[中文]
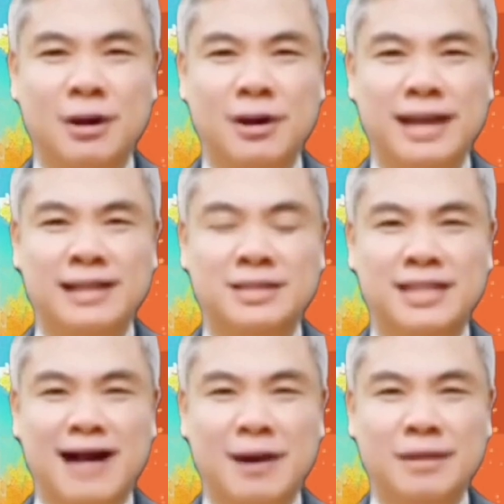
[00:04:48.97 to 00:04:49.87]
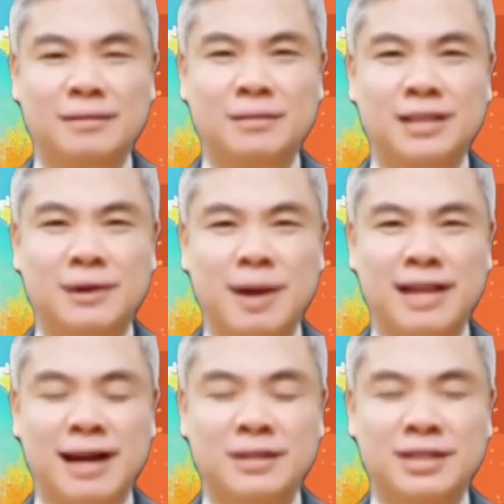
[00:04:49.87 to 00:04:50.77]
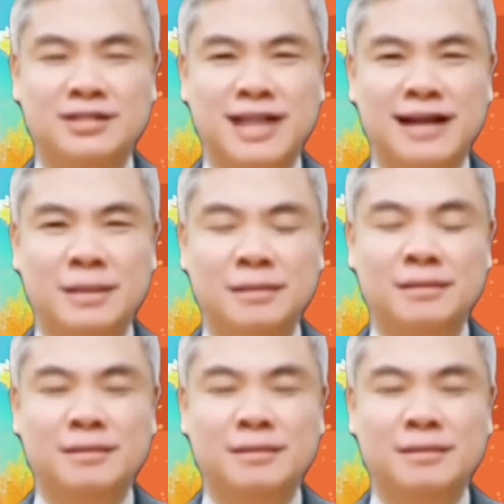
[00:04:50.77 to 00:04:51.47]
热恋下你们俩之间